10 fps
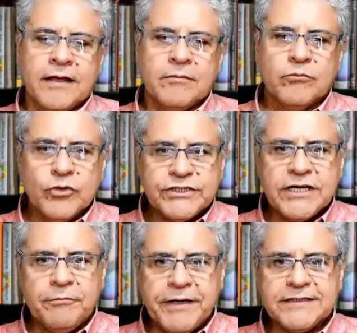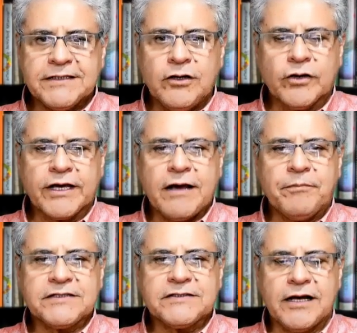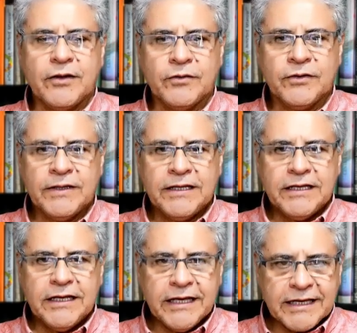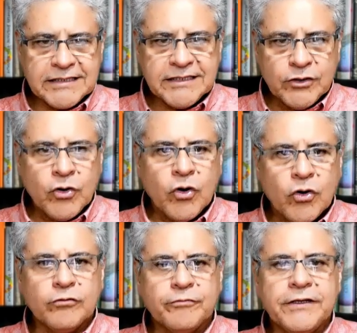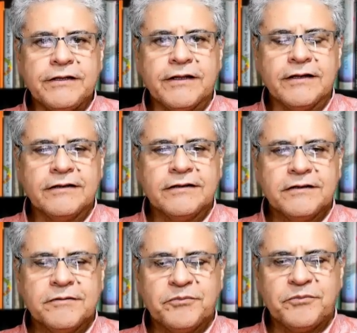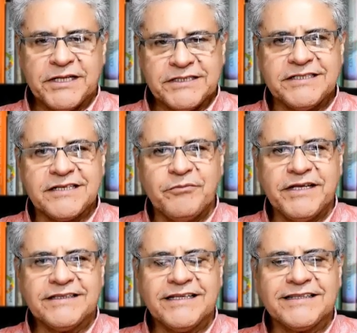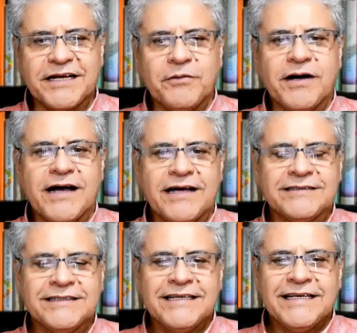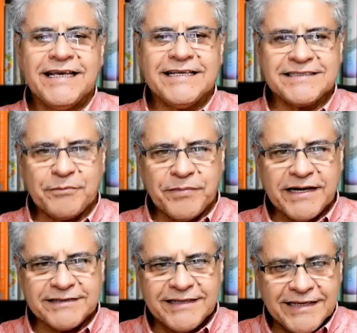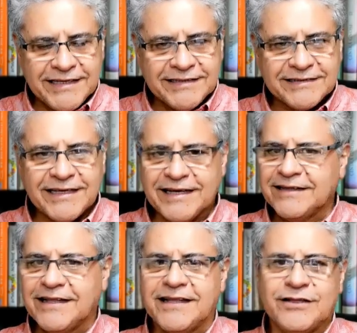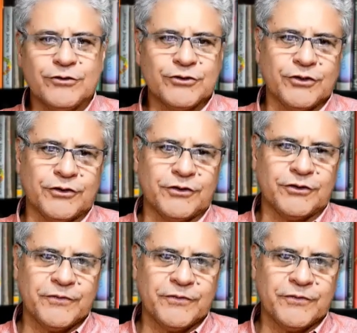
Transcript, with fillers: muchas veces lo que ha pasado es que se nos olvida precisamente trabajar esa parte interna de nosotros.